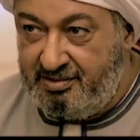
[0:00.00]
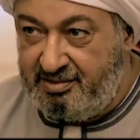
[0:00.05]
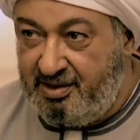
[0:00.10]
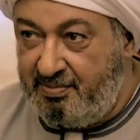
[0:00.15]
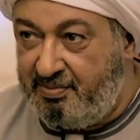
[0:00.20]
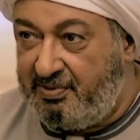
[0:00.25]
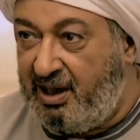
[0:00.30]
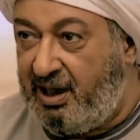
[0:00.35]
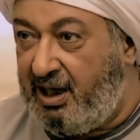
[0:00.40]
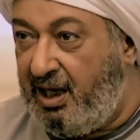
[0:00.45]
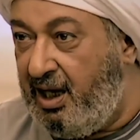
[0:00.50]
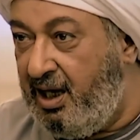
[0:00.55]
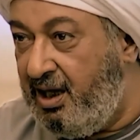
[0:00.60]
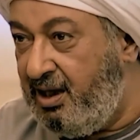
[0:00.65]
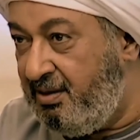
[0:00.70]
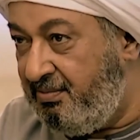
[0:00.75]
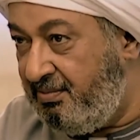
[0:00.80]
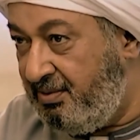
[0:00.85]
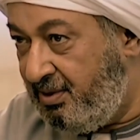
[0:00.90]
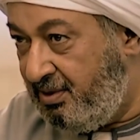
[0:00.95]
تبقى
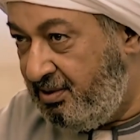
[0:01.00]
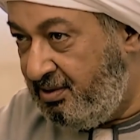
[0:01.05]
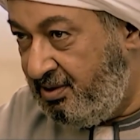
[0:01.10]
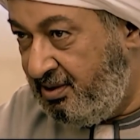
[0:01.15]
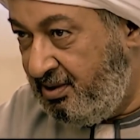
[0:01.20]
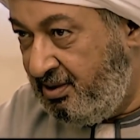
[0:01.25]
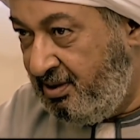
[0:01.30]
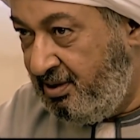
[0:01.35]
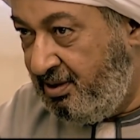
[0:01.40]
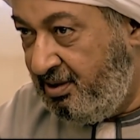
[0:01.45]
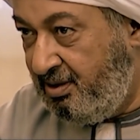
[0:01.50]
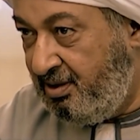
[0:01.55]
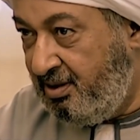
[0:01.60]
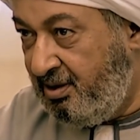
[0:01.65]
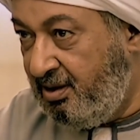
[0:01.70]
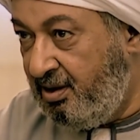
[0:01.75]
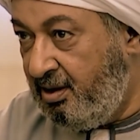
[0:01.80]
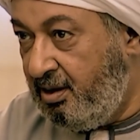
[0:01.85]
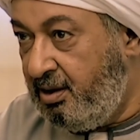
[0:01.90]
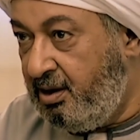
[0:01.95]
خايف
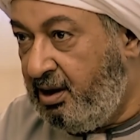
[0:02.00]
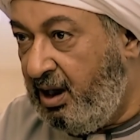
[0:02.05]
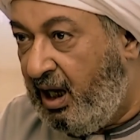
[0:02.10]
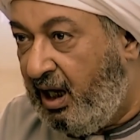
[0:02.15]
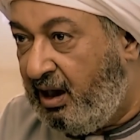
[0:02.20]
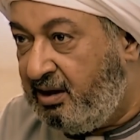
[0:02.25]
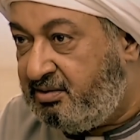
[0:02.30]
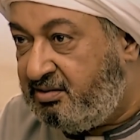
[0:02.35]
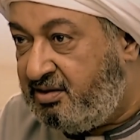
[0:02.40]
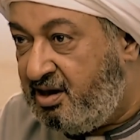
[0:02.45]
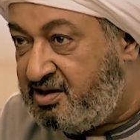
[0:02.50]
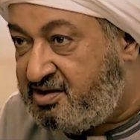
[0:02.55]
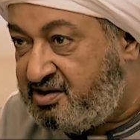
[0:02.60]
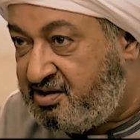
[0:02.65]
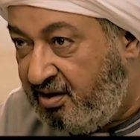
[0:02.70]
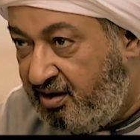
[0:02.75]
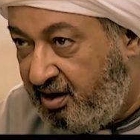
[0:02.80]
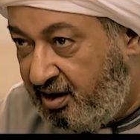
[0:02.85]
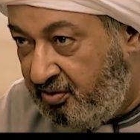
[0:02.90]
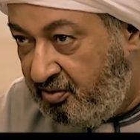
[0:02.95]
قاعد
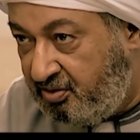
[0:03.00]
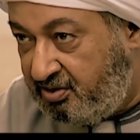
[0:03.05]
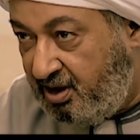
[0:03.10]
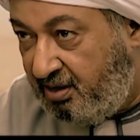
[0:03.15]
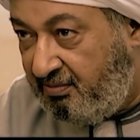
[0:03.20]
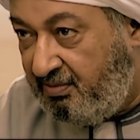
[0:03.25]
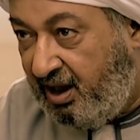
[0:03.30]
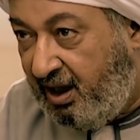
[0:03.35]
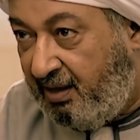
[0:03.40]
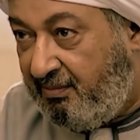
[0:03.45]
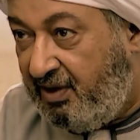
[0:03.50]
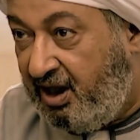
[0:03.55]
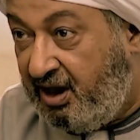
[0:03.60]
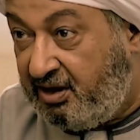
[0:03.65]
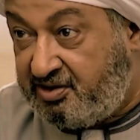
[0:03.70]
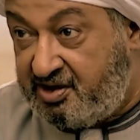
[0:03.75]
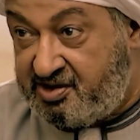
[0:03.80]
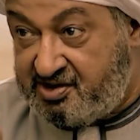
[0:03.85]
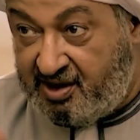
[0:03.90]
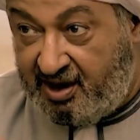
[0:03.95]
تسرق وتعمل
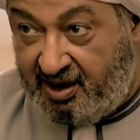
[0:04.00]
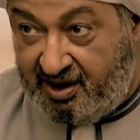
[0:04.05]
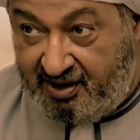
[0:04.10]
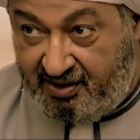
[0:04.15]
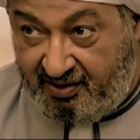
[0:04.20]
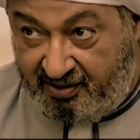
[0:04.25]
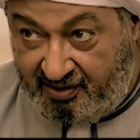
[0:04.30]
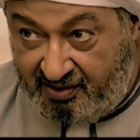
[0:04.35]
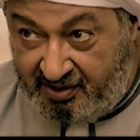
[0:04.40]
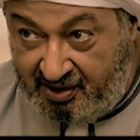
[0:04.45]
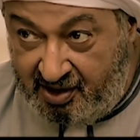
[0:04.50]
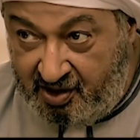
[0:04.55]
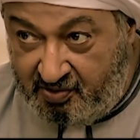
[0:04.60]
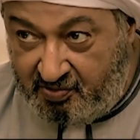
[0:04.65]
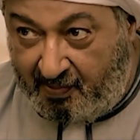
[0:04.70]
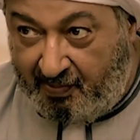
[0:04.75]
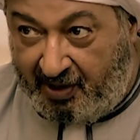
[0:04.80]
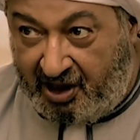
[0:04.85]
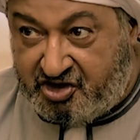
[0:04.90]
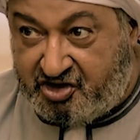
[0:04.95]
عمليات صغيره
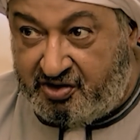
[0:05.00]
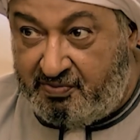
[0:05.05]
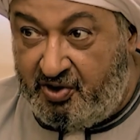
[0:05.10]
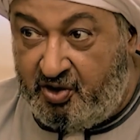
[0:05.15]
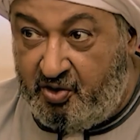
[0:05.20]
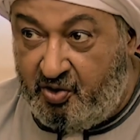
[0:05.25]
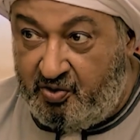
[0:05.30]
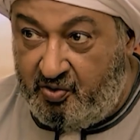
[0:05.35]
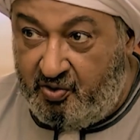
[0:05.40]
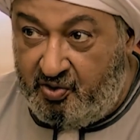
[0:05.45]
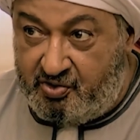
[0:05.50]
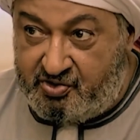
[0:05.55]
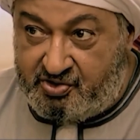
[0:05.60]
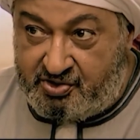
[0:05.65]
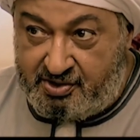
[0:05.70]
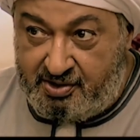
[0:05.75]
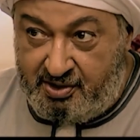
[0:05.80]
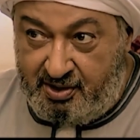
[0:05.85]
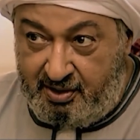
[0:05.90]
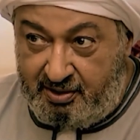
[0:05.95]
وما معكش مليون
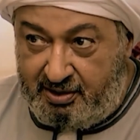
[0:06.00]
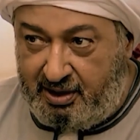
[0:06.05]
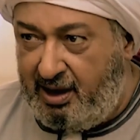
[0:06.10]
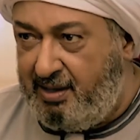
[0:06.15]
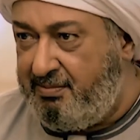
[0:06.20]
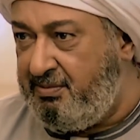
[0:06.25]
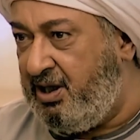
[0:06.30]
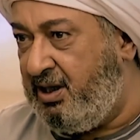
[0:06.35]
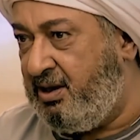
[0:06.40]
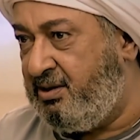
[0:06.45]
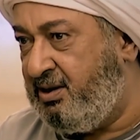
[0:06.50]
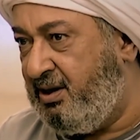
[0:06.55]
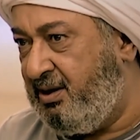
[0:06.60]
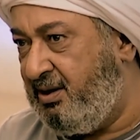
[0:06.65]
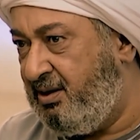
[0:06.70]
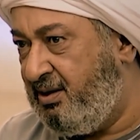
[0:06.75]
ونص كلام ايه ده